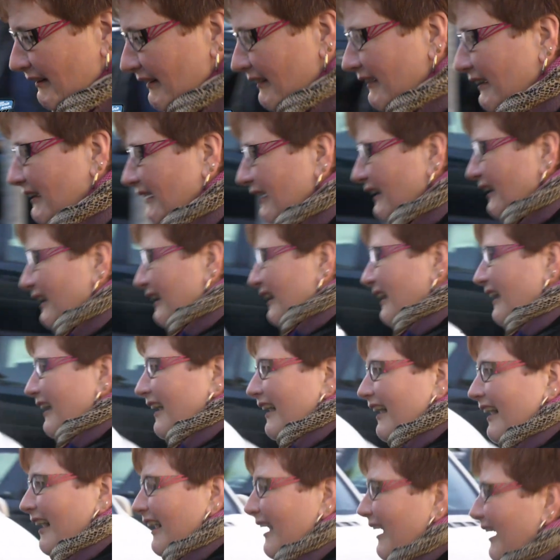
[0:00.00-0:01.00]
Also pass auf,
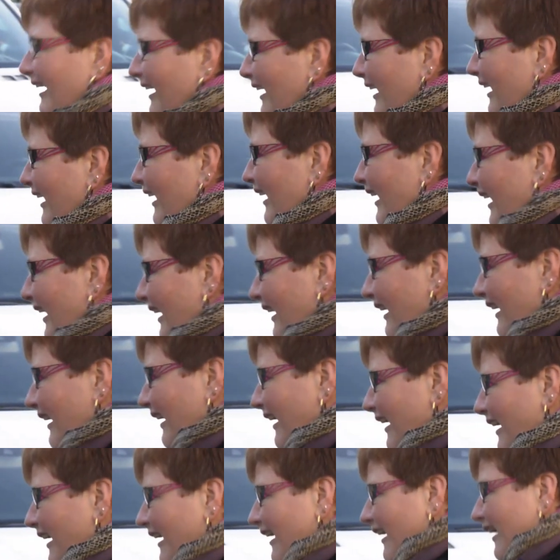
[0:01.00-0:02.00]
jetzt kommt nämlich der Knaller.
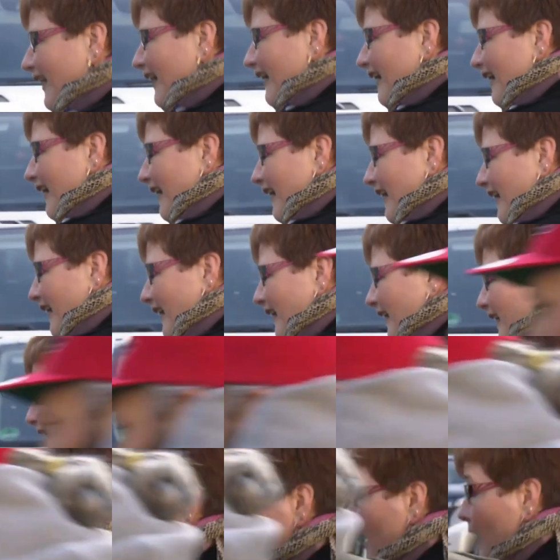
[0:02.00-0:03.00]
Ja, warte.
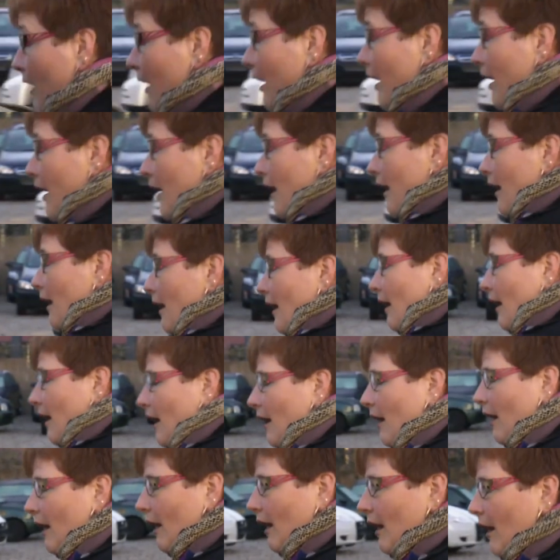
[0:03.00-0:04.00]
Erstmal hier.
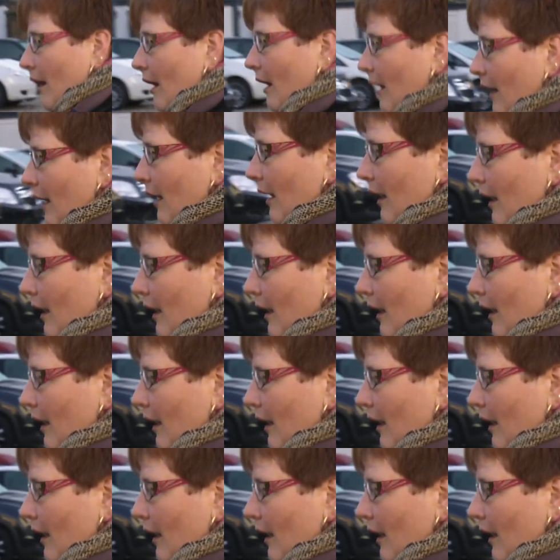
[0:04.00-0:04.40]
Das war